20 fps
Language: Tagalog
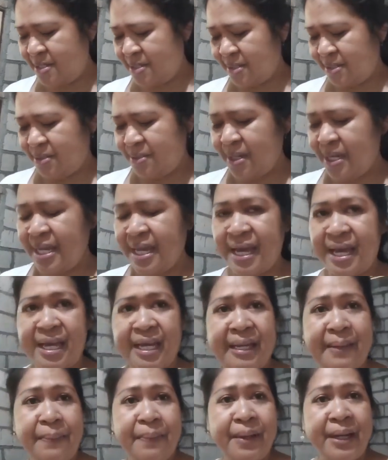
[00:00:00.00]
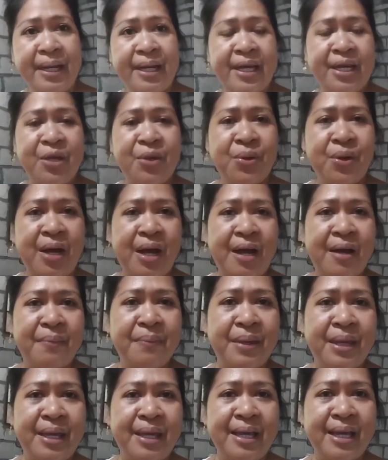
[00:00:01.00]
So ayan, libre na yung
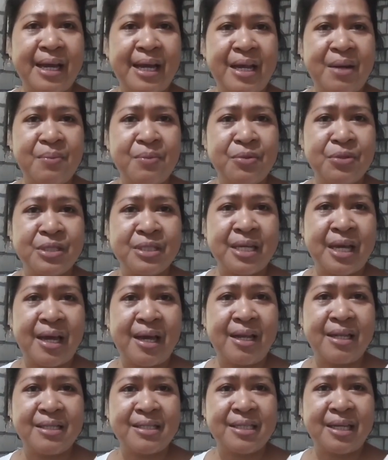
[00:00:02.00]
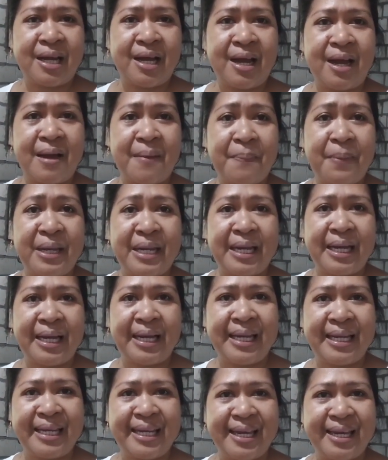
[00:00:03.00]
aming almusal tsaka
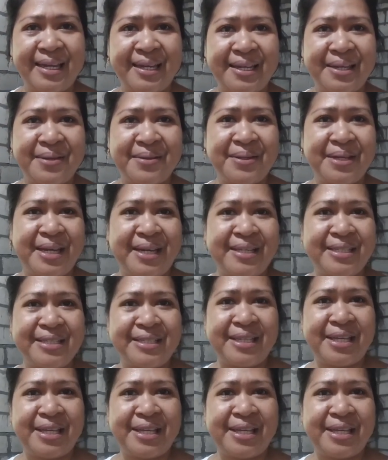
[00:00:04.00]
pananghalian ngayon guys.